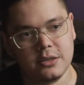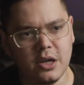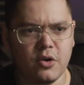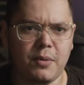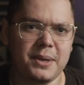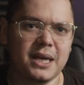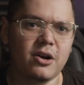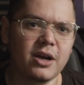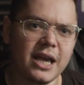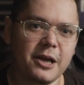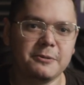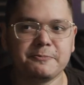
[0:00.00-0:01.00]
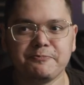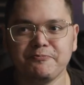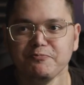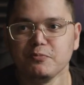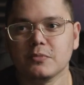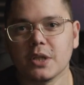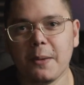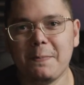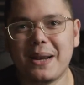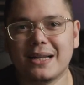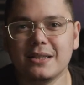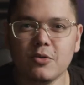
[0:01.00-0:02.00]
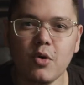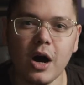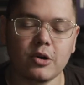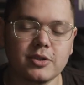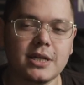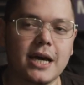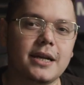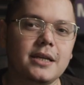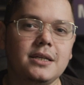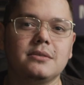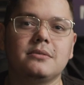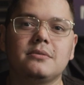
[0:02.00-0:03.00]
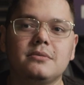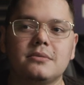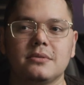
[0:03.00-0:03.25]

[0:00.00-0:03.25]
so gue pikir oke okay, berarti gue harus nyari